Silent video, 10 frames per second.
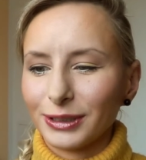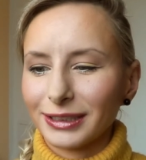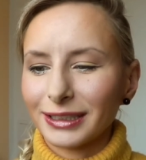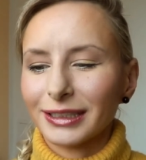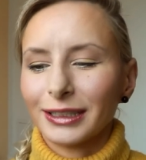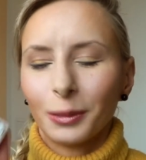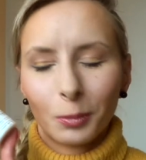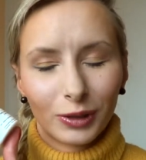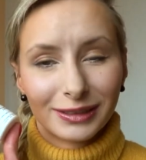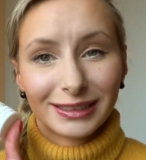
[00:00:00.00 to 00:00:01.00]
ping,
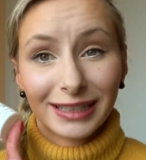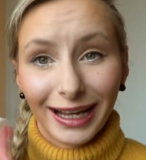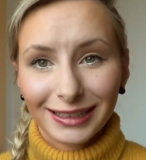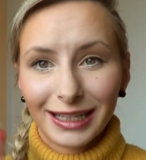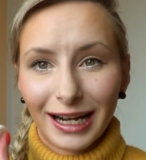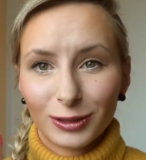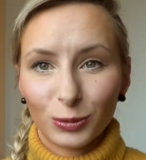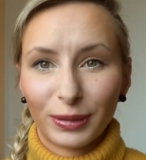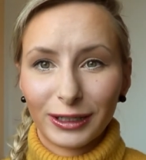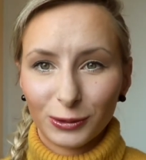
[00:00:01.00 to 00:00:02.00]
bo jest ekstra,
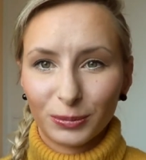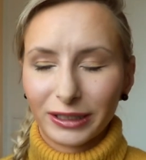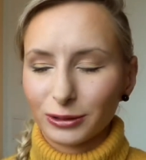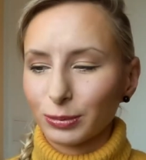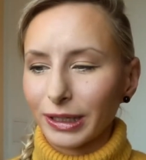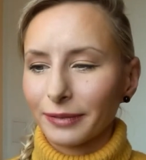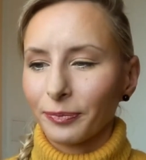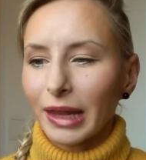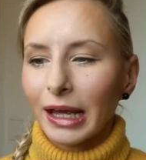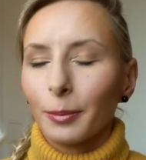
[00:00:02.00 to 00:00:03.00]
super, super, super.
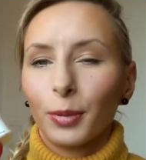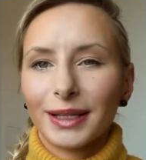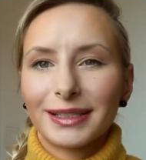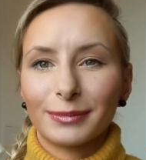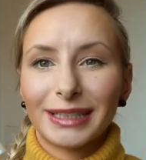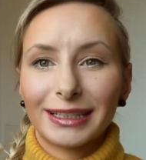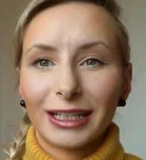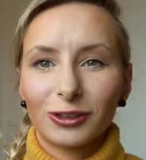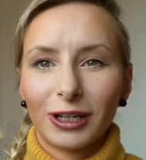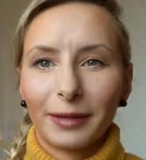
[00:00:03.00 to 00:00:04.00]
Polecam
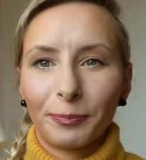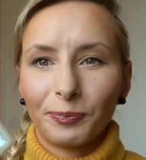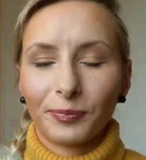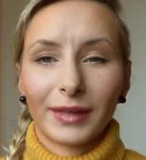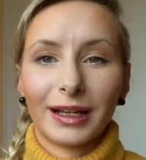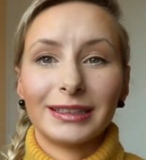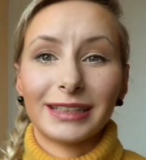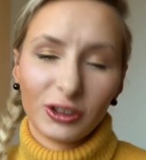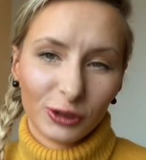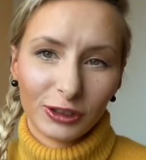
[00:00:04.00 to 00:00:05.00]
serdecznie, mm,
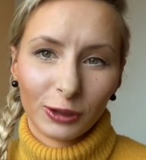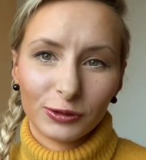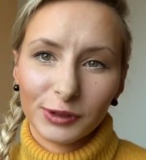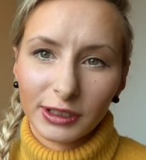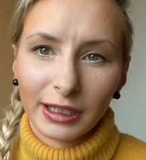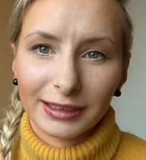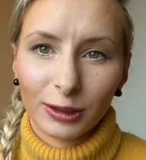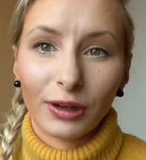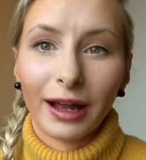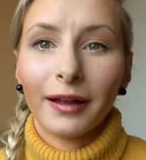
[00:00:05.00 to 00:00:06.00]
zajrzyjcie oczywiście na
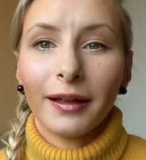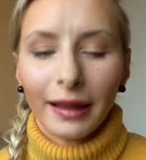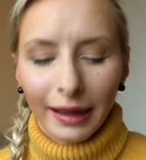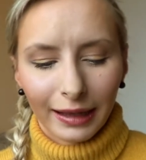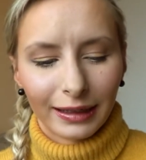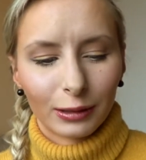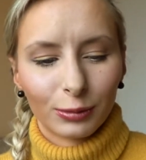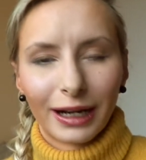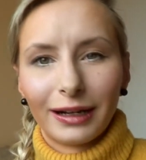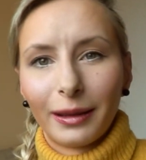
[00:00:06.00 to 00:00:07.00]
stronę
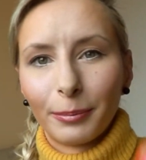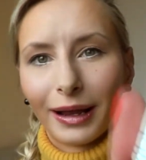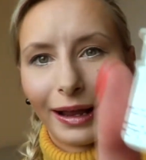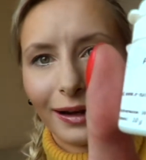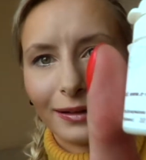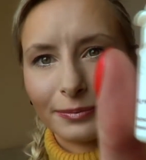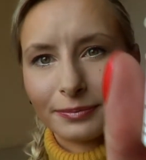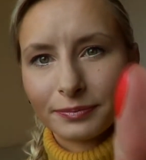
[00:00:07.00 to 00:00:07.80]
naturalne.pl.